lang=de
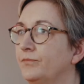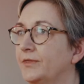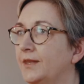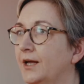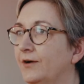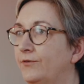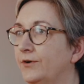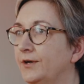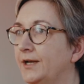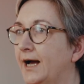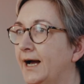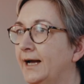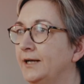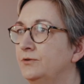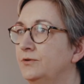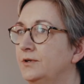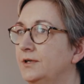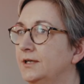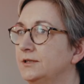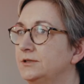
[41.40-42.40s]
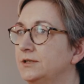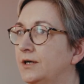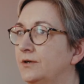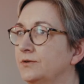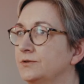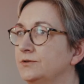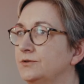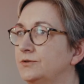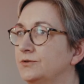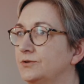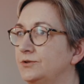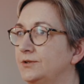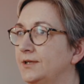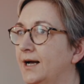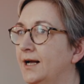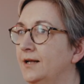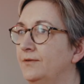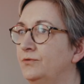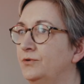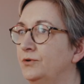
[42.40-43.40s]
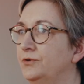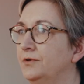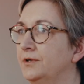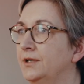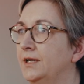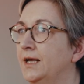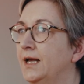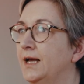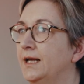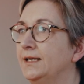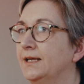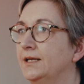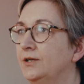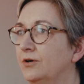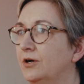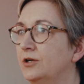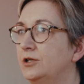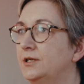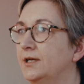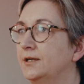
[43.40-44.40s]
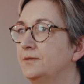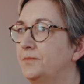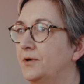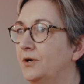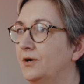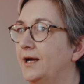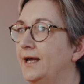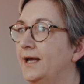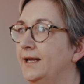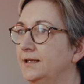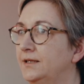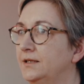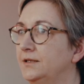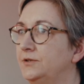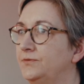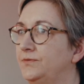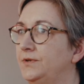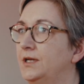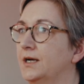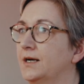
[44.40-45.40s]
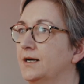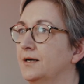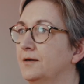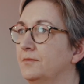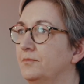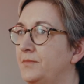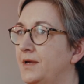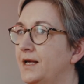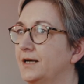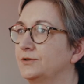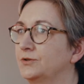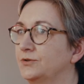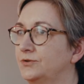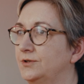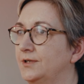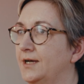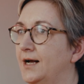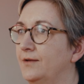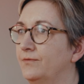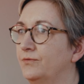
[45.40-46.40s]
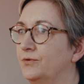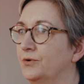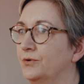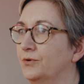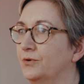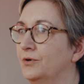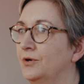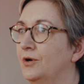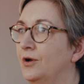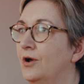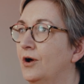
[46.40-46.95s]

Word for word: davon 100.000 Sozialwohnungen, denn Deutschland braucht endlich wieder mehr Sozialwohnungen.